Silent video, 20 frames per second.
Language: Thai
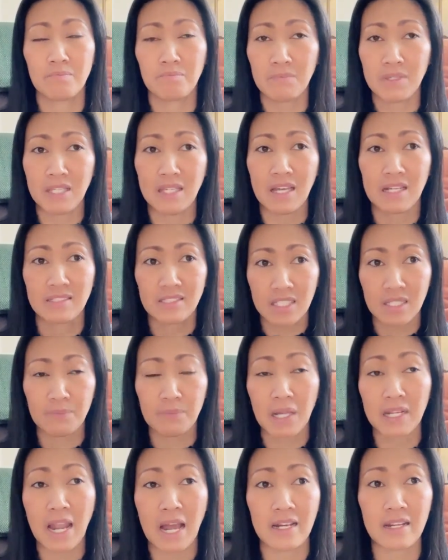มีอาชีพ
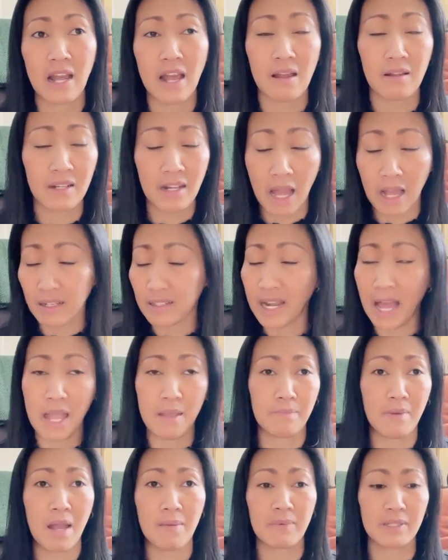กันหลากหลากหลาย
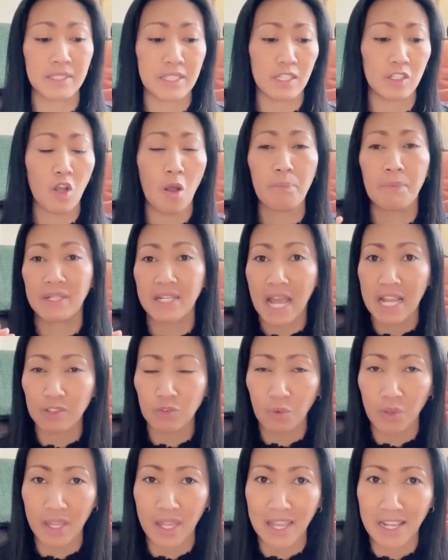มากบางทีก็เป็นนาย
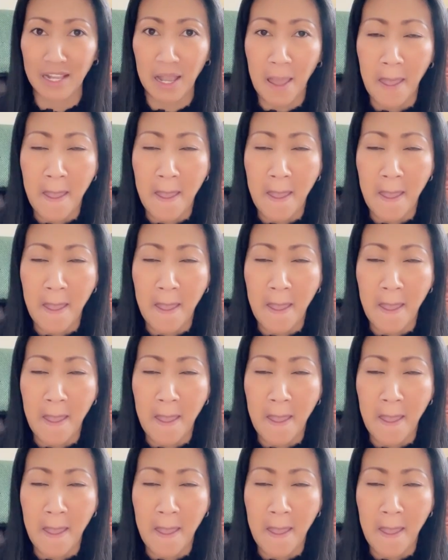ตัวเอง